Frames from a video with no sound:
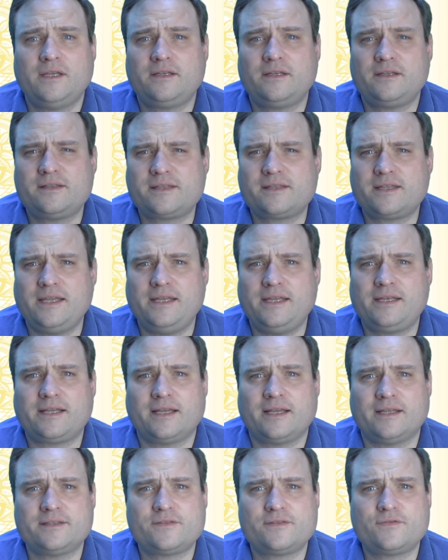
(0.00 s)
Das geht
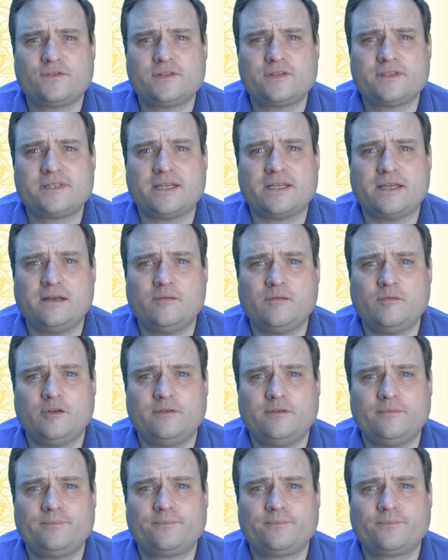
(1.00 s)
ganz von
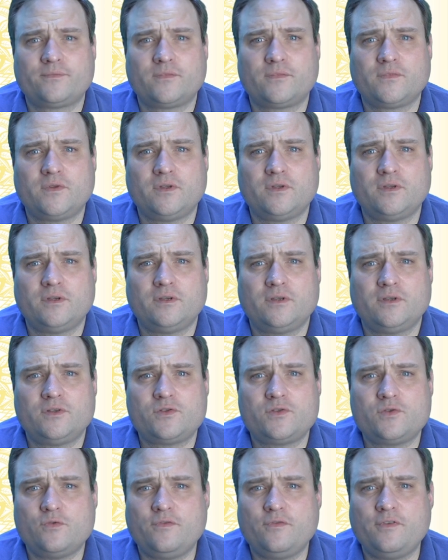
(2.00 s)
selber.
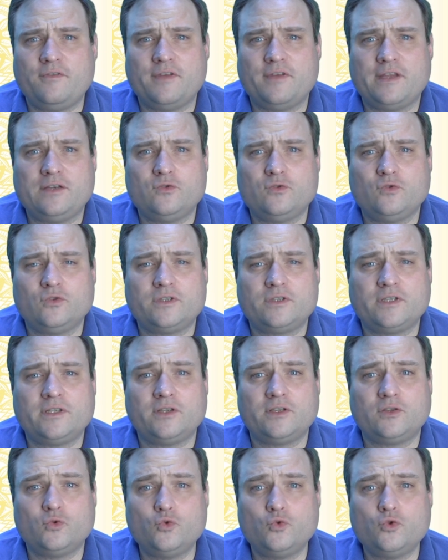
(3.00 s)
So wie wenn du unter der
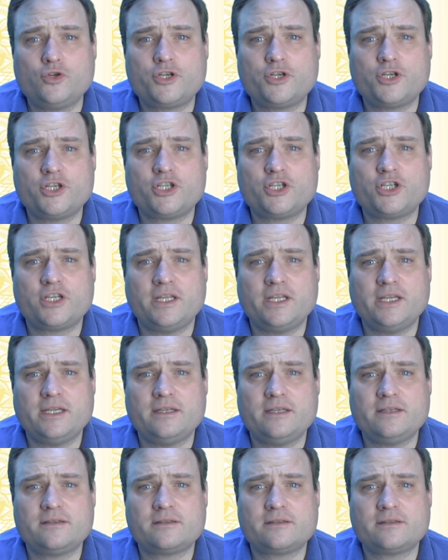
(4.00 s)
Dusche
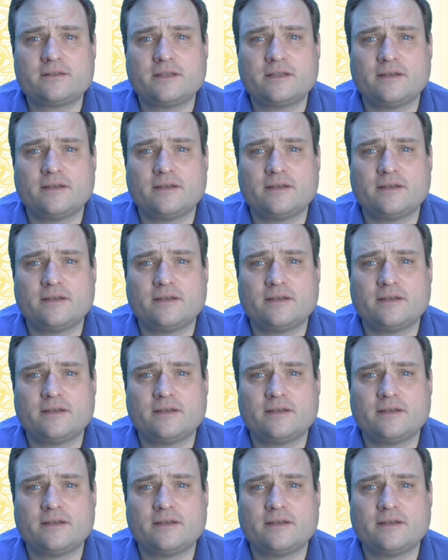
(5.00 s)
stehst,